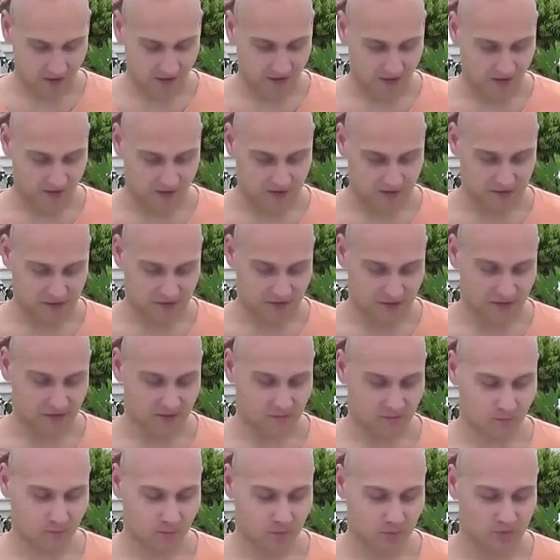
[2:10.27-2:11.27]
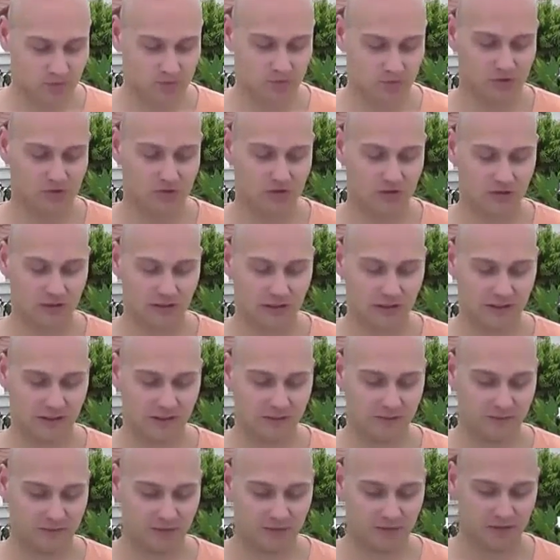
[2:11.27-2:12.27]
А, Константин, пользуешься ли ты
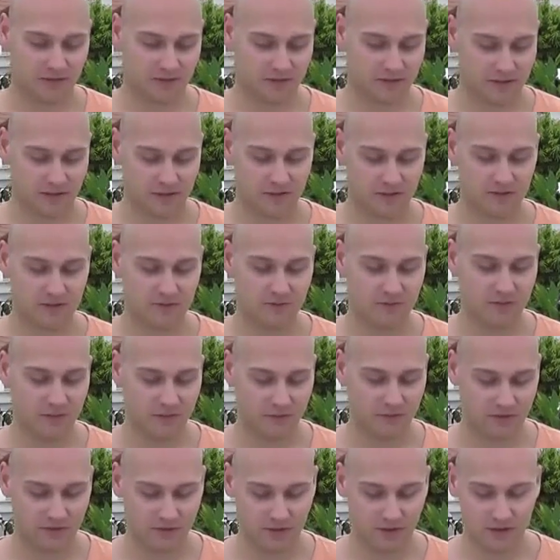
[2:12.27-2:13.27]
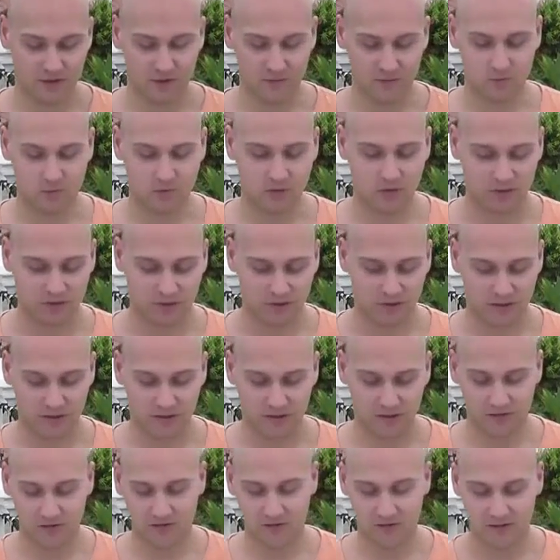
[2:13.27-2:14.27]
каким-то сервисом для ведения
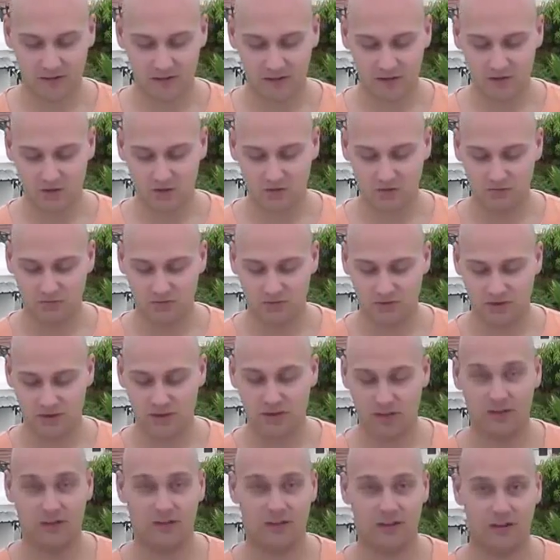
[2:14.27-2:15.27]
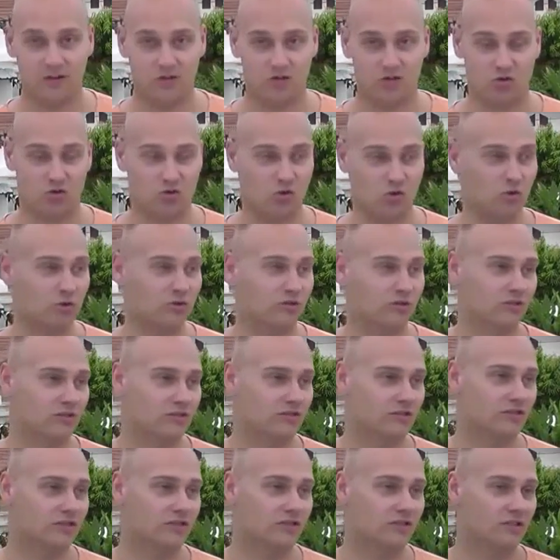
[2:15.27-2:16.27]
бухгалтерии и сдачи всей
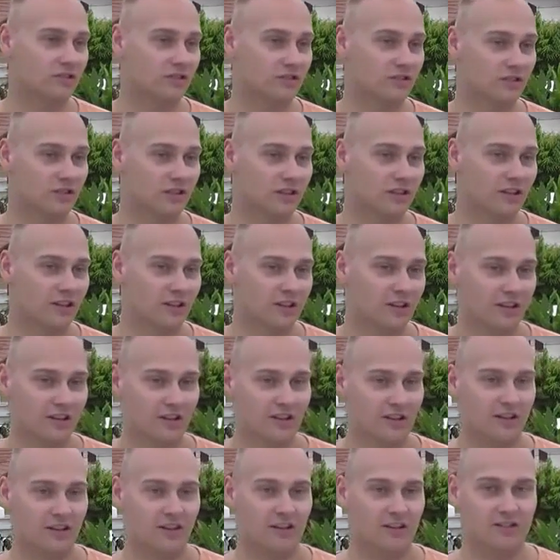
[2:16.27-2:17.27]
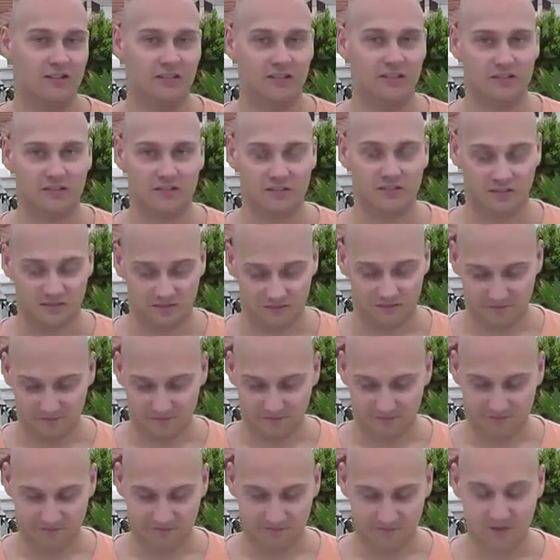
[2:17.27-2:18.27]
отчетности? Нет,
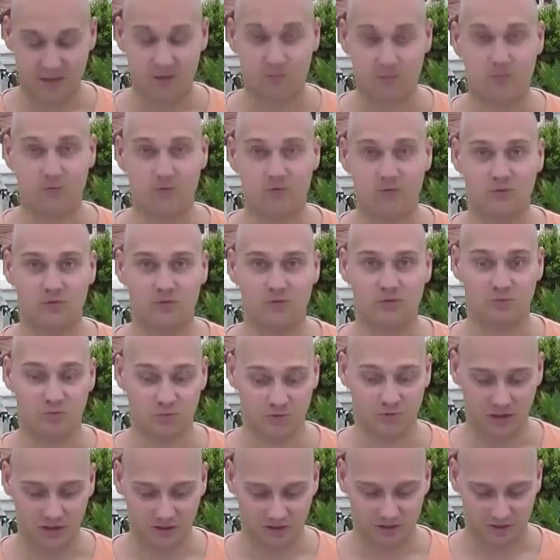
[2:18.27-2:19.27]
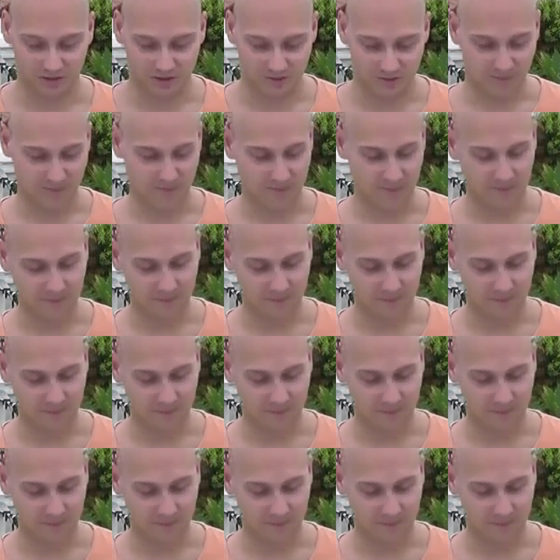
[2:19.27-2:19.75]
я пользуюсь бухгалтером.